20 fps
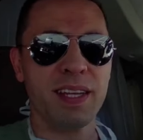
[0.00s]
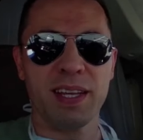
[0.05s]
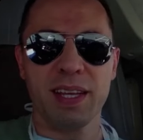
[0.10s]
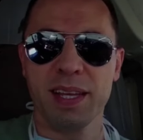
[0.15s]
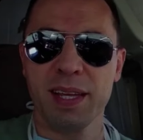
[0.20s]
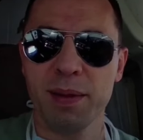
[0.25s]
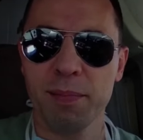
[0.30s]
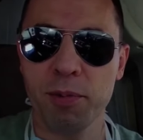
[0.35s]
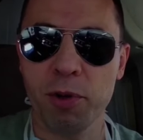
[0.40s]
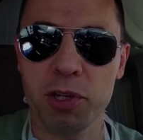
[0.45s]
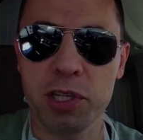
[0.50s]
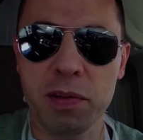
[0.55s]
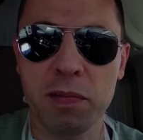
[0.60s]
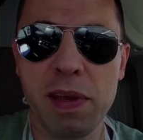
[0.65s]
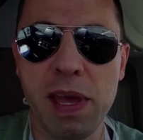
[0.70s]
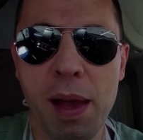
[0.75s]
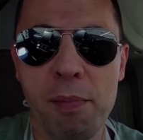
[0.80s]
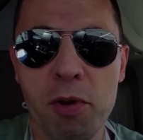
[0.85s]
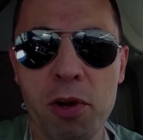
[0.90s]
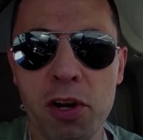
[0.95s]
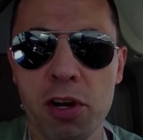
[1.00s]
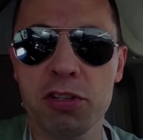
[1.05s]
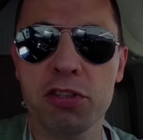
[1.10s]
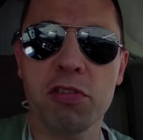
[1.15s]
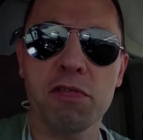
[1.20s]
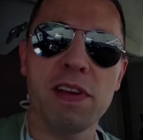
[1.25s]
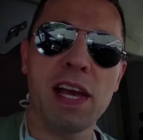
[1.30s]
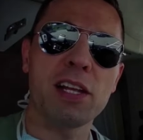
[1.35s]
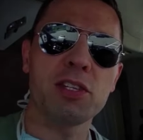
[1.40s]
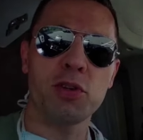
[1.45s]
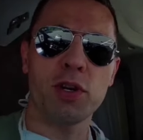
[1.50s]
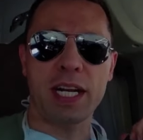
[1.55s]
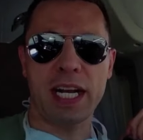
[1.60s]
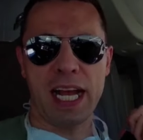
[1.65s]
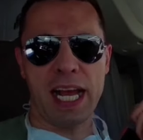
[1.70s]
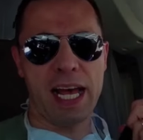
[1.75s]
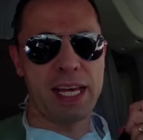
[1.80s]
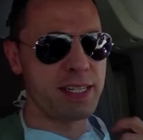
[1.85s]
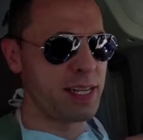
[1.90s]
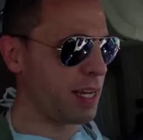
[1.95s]
Proseguiamo il nostro viaggio a
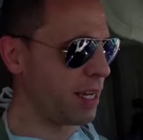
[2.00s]
casa che ci